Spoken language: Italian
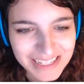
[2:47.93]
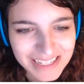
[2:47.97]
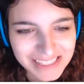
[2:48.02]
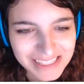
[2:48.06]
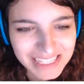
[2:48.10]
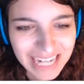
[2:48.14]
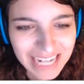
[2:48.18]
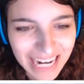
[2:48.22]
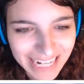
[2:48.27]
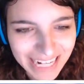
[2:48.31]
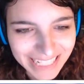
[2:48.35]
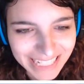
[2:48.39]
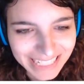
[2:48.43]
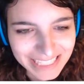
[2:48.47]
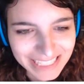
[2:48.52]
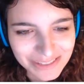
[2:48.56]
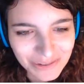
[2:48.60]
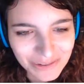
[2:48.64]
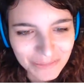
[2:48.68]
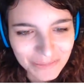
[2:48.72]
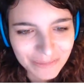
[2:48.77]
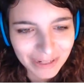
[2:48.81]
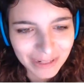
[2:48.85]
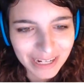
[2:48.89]
scariche
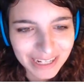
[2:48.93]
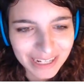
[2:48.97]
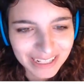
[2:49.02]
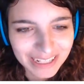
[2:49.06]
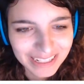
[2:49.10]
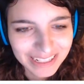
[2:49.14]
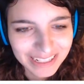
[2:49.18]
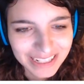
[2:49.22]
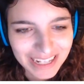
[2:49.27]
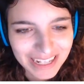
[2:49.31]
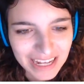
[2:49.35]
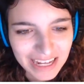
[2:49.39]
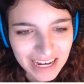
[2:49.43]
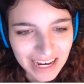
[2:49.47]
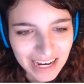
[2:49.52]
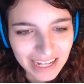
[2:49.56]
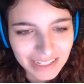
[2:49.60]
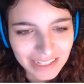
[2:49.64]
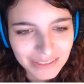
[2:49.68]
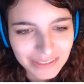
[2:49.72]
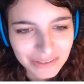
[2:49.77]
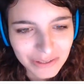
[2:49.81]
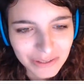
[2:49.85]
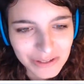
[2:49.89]
sopra
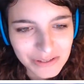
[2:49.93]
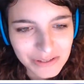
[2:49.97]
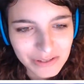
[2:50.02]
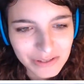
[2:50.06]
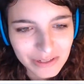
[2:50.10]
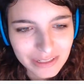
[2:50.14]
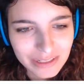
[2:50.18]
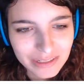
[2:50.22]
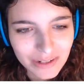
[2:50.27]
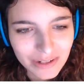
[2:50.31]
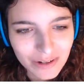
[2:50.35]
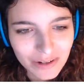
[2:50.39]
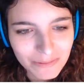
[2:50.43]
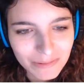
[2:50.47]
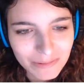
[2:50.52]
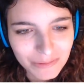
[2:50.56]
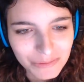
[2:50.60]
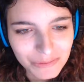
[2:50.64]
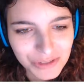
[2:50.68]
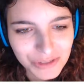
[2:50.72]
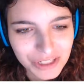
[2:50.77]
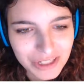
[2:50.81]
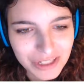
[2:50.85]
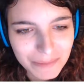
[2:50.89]
al coso lì. No, non
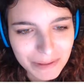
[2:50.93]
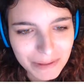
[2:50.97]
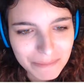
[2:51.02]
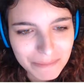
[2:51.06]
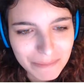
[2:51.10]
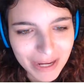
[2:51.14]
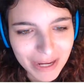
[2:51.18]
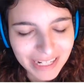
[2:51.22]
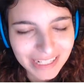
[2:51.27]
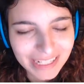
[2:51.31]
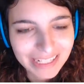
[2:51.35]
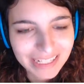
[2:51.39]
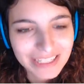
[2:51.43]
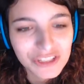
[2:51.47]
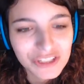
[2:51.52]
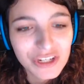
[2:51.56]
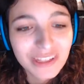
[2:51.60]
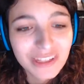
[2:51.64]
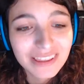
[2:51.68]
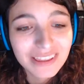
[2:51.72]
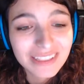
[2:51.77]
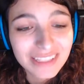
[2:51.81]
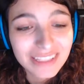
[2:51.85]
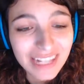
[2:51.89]
uccidermi il pecca.
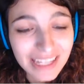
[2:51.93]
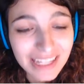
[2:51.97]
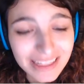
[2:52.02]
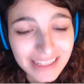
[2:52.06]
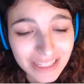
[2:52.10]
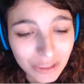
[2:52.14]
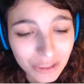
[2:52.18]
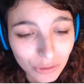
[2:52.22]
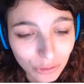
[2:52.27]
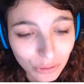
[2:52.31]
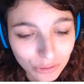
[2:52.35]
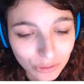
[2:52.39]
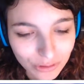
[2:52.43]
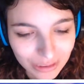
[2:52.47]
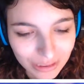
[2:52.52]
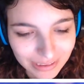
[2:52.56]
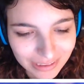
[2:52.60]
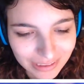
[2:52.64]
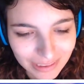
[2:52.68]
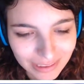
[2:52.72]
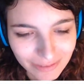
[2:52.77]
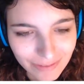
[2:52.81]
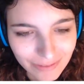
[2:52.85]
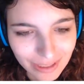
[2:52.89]
Cioè, ti rendi conto ha
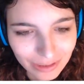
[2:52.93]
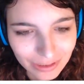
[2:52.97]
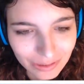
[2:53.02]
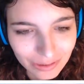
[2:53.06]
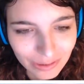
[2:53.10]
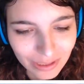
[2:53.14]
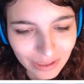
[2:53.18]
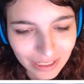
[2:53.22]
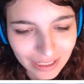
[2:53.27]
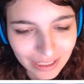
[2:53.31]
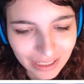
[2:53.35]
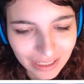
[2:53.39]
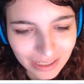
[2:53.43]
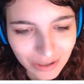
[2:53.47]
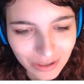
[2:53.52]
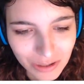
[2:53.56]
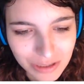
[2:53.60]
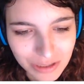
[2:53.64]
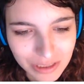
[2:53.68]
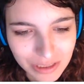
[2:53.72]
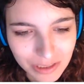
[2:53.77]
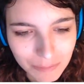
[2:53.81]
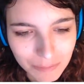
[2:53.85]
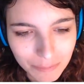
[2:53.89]
schivato la, la
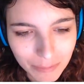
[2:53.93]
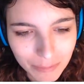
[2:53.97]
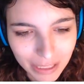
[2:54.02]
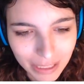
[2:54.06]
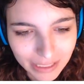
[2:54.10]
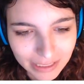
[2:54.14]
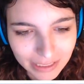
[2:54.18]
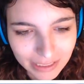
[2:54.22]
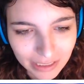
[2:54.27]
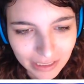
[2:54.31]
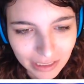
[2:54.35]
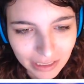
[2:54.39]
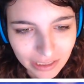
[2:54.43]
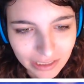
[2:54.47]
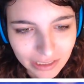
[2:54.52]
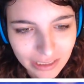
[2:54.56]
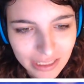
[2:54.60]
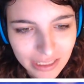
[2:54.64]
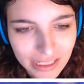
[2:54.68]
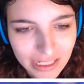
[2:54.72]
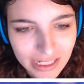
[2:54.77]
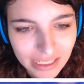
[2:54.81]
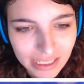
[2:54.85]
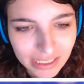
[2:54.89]
cosa del pecca?
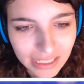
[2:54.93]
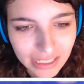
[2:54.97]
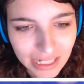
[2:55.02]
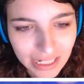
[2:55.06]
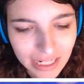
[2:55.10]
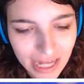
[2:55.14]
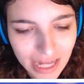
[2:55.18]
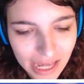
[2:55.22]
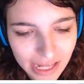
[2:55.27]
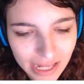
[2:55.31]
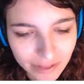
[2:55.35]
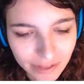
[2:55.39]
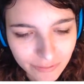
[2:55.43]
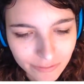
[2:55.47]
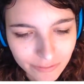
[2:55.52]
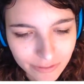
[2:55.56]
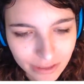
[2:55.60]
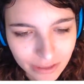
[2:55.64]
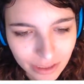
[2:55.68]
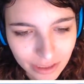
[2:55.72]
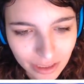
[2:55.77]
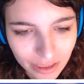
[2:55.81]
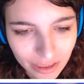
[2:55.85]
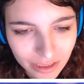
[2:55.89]
Che
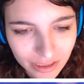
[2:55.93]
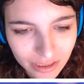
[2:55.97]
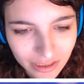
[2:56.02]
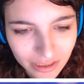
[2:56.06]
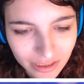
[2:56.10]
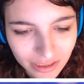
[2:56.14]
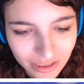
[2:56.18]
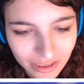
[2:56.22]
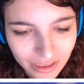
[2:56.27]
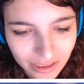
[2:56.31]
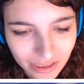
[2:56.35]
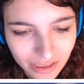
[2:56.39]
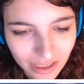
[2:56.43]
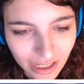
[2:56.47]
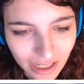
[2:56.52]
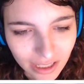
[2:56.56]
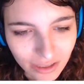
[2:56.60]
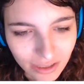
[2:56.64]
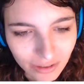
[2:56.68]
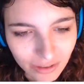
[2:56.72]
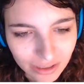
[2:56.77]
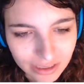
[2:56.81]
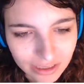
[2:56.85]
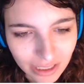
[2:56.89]
nervi!
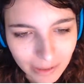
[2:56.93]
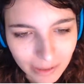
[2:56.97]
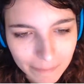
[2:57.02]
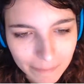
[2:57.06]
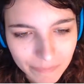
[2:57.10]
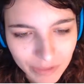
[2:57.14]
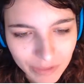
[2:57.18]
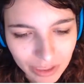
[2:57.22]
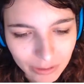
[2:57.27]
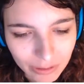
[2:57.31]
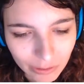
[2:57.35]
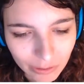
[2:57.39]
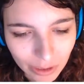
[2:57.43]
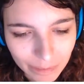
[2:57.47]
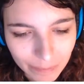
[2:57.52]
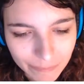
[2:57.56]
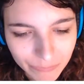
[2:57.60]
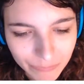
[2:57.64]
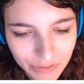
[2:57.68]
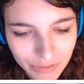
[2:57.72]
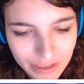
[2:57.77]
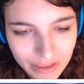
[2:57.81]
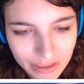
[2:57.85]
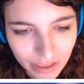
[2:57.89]
Allora, dai, allora.
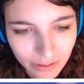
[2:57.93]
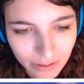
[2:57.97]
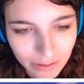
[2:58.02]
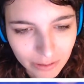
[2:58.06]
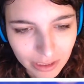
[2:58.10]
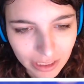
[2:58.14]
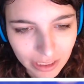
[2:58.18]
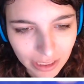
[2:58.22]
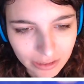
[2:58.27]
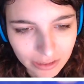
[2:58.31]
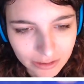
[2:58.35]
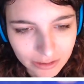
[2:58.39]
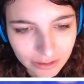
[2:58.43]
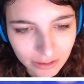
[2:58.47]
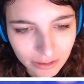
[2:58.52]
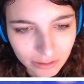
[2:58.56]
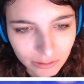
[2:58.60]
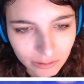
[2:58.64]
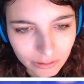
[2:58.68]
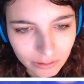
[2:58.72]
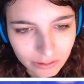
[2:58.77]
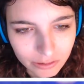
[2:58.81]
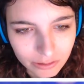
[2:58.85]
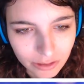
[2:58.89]
Stregone
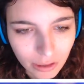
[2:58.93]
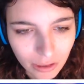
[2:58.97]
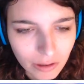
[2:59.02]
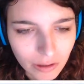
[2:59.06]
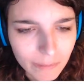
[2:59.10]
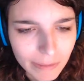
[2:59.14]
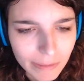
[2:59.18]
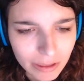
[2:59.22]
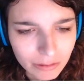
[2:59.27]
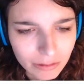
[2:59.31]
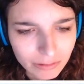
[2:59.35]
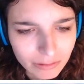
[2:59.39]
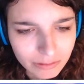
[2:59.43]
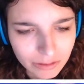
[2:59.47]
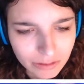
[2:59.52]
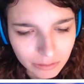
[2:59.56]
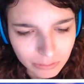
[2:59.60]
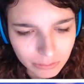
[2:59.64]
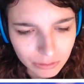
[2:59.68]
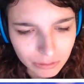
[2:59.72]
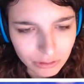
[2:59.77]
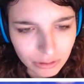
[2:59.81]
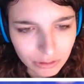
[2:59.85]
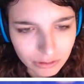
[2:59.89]
elettrico. No, vabbè, no, non c'è
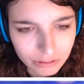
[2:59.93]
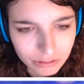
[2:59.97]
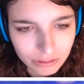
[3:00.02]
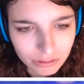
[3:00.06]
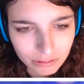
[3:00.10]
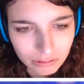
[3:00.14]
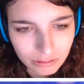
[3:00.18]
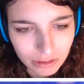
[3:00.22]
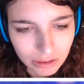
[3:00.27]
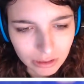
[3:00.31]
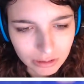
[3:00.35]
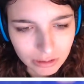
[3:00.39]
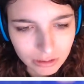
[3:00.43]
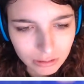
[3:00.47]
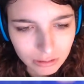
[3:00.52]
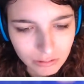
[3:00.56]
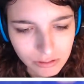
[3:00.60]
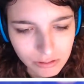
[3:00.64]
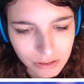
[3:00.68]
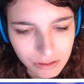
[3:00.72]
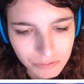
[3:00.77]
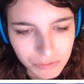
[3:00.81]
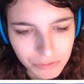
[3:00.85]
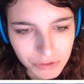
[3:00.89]
bisogno del stregone elettrico,
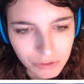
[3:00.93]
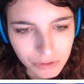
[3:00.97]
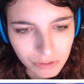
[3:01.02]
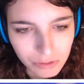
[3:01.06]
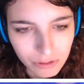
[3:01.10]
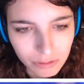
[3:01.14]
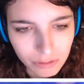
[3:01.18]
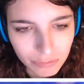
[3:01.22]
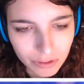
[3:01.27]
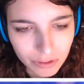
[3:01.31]
non c'è bisogno.